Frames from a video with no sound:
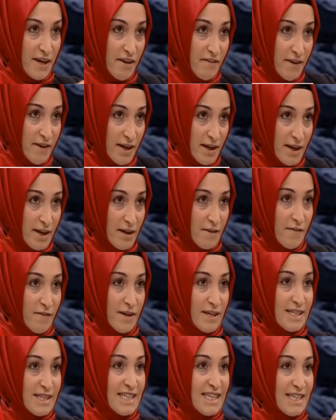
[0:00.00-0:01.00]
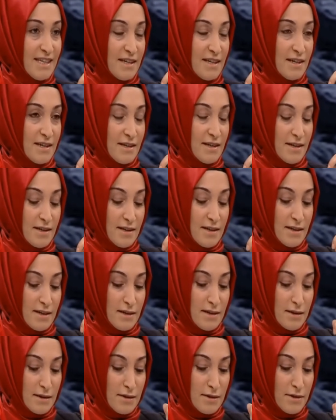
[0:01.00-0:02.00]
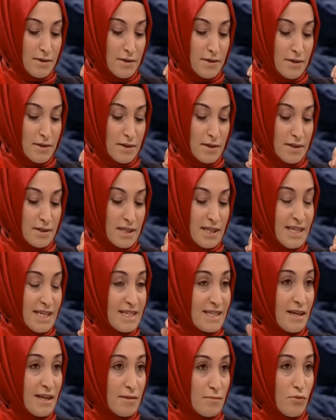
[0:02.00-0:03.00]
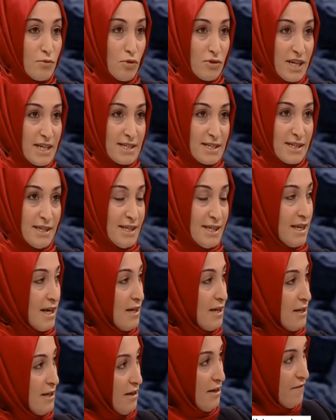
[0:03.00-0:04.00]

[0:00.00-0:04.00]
ve ve e, Dehistan bölgesine kendilerine